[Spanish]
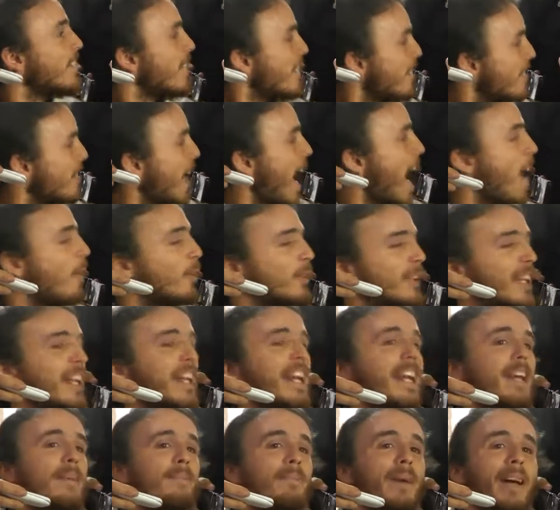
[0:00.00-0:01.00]
¿A, ustedes
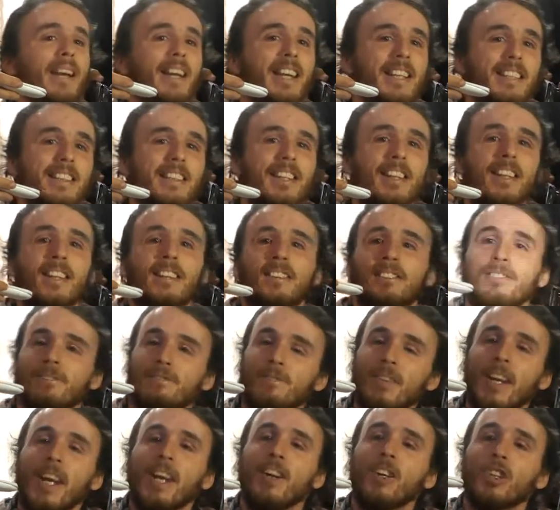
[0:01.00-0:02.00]
les parece
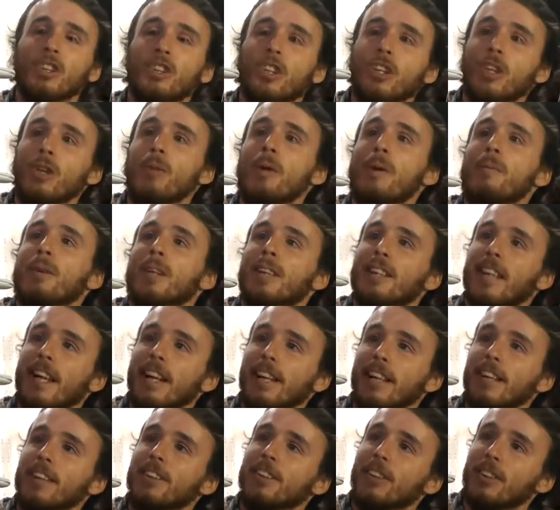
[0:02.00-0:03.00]
que nosotros vamos a estar
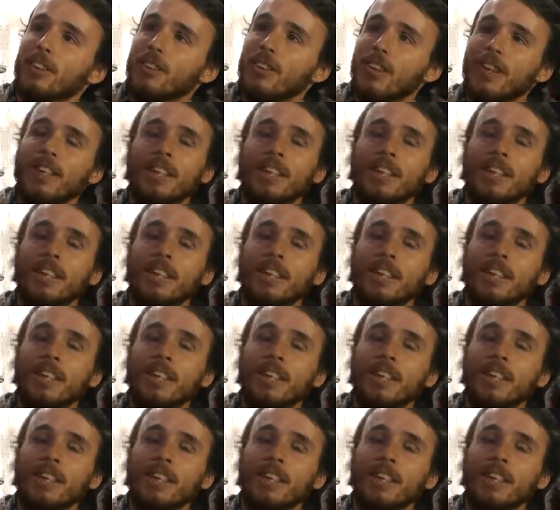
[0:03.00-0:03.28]
riendo, ¿no?